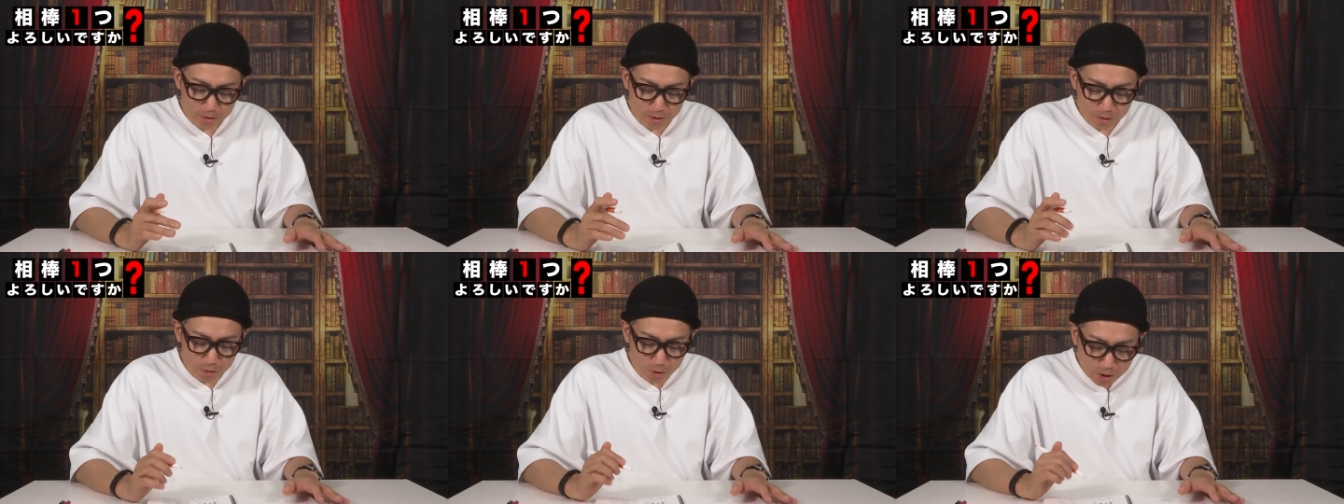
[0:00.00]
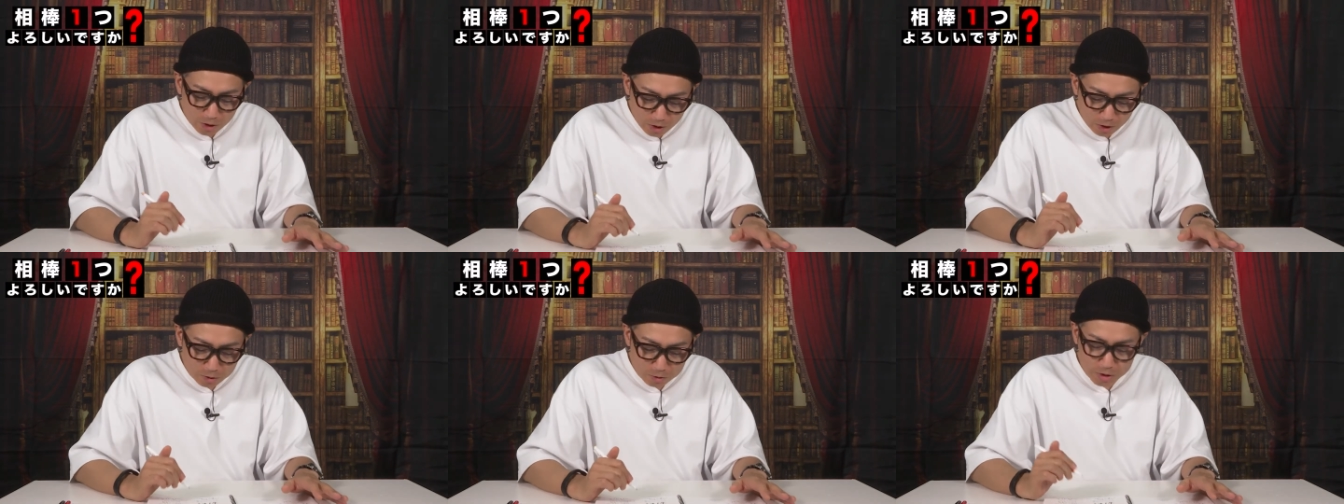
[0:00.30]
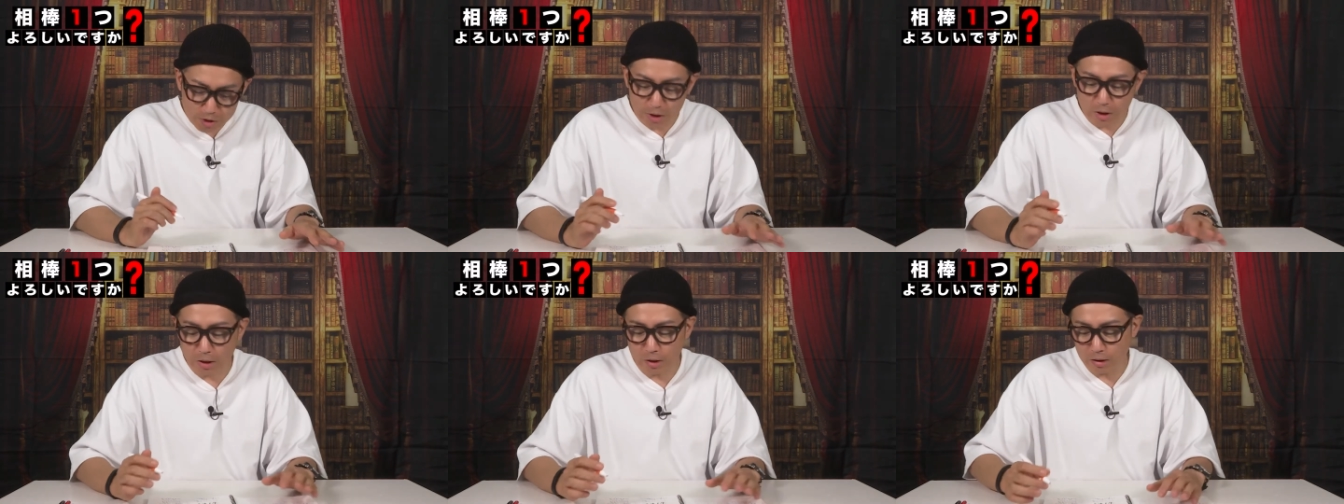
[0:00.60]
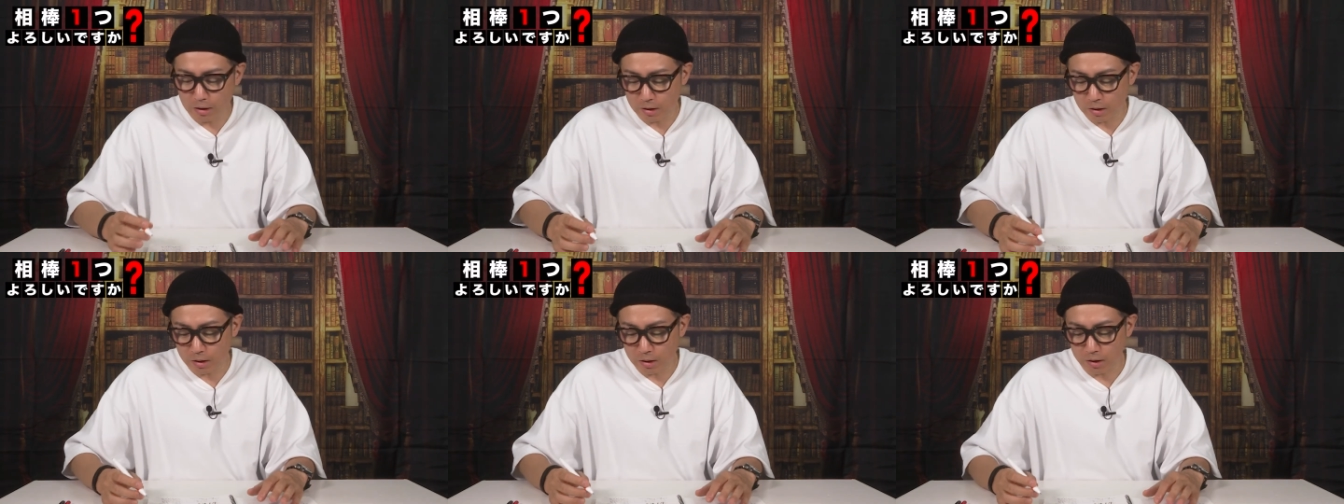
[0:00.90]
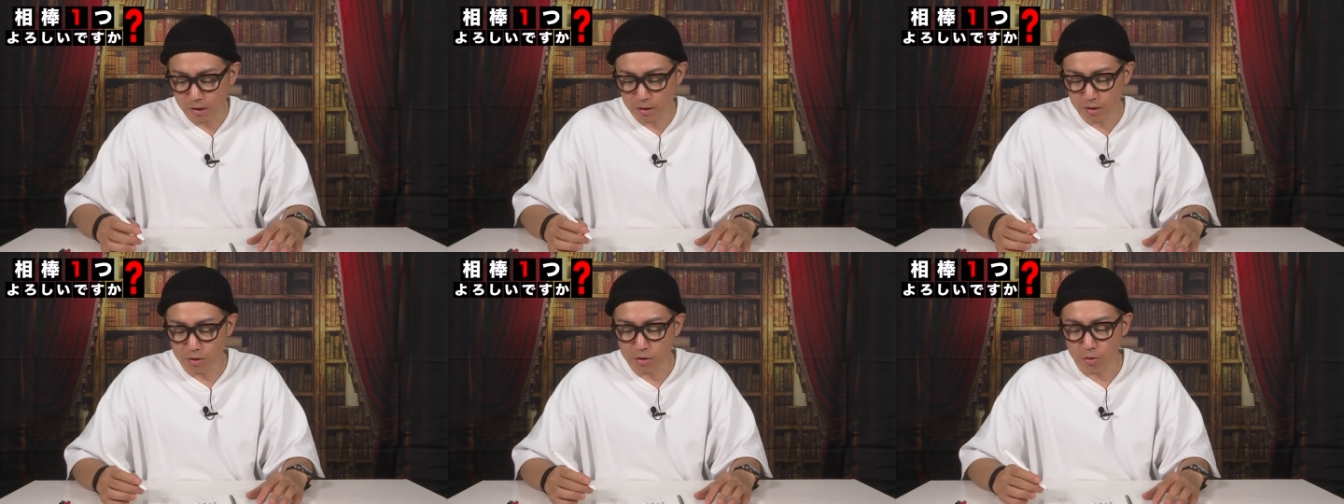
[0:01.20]
これ意外と知られてな
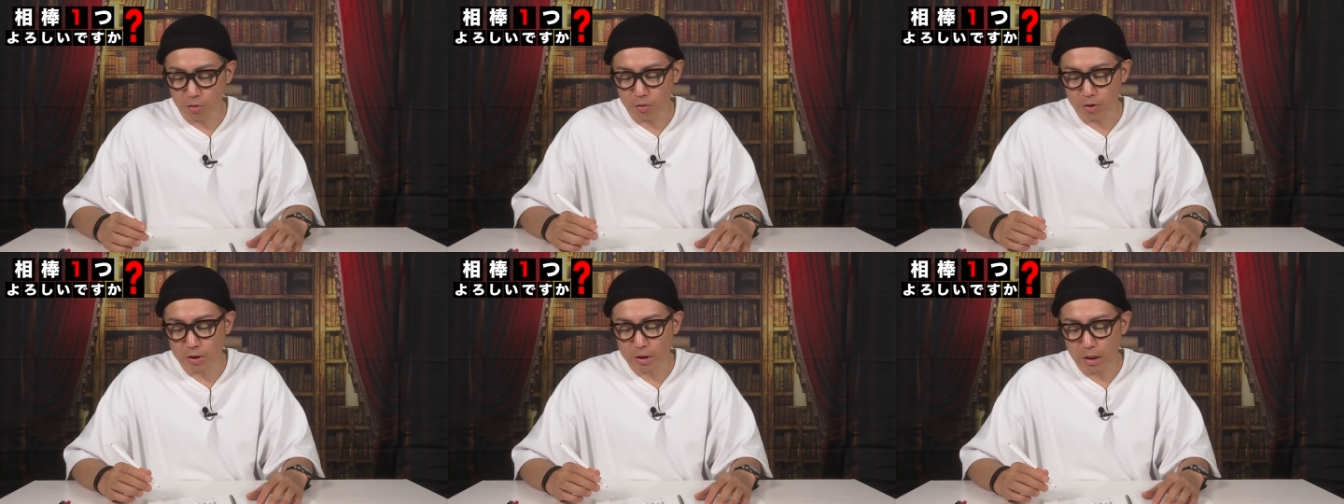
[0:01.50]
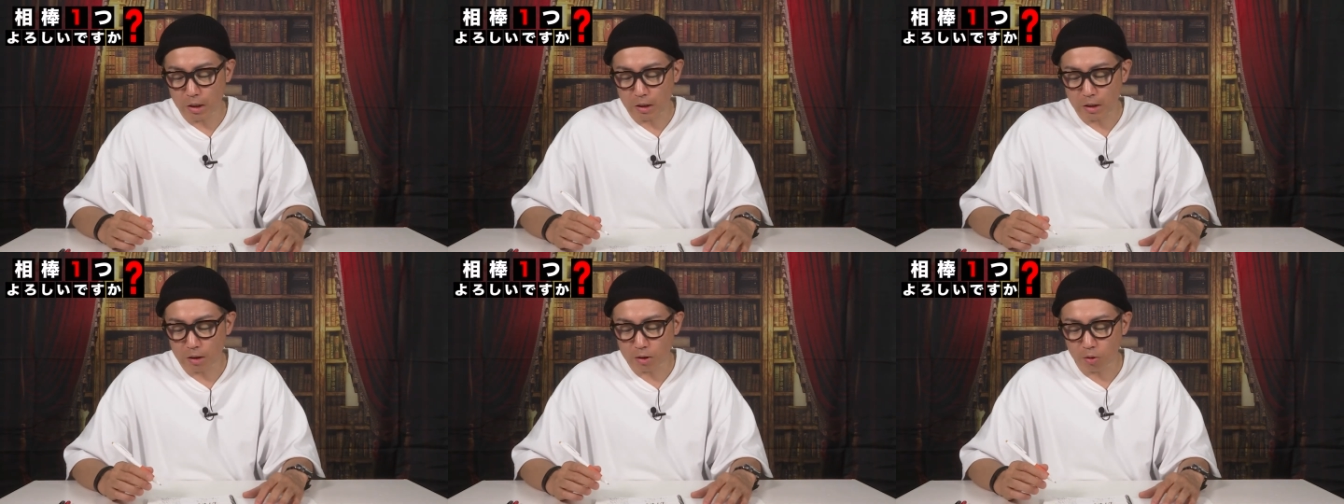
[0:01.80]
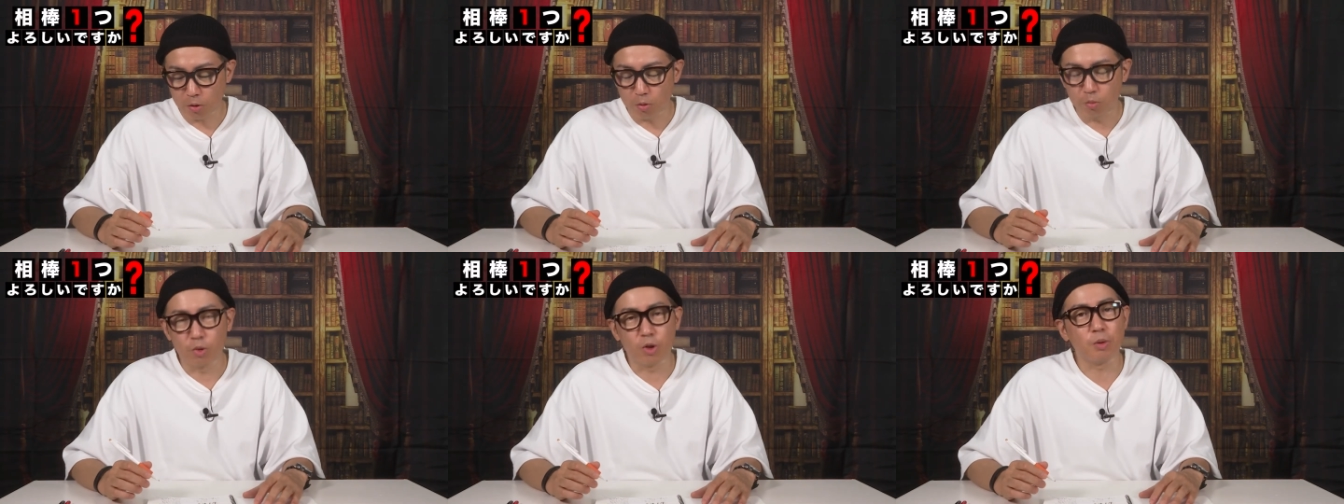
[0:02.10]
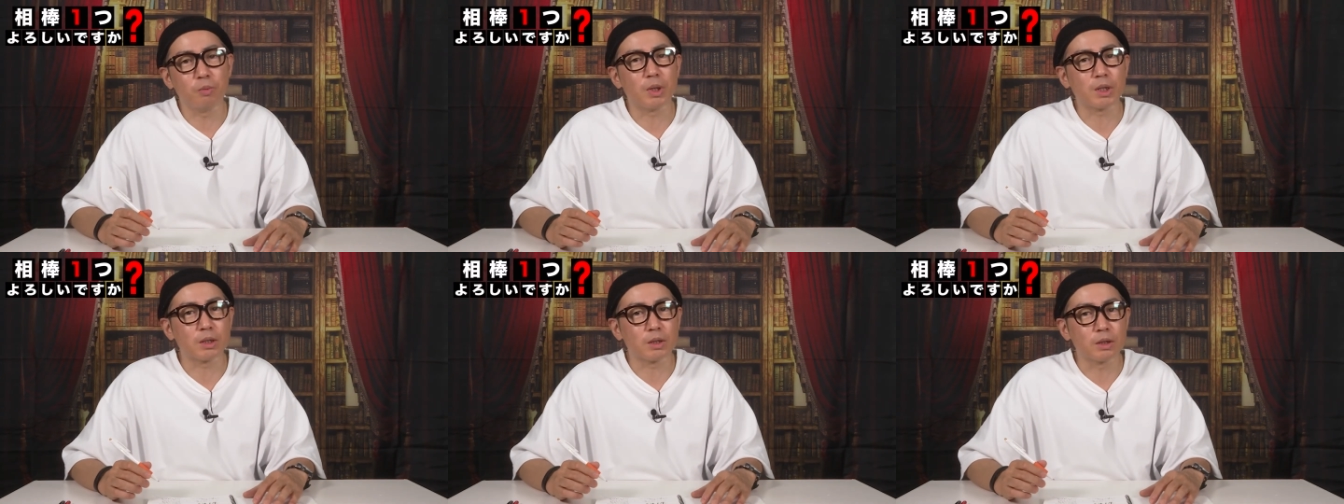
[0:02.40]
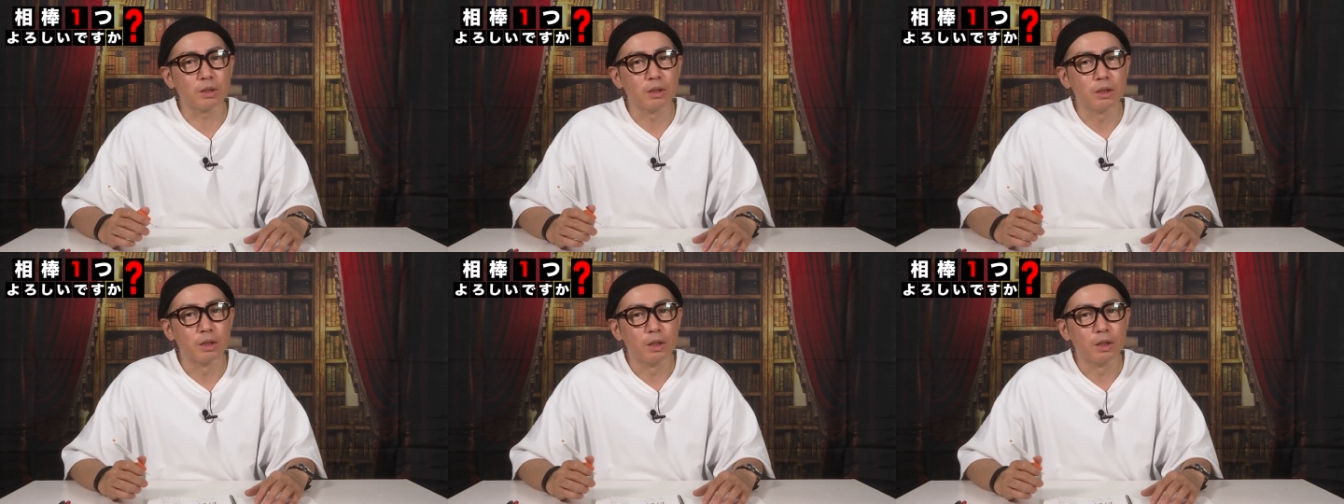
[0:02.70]
い情報じゃないかと思います。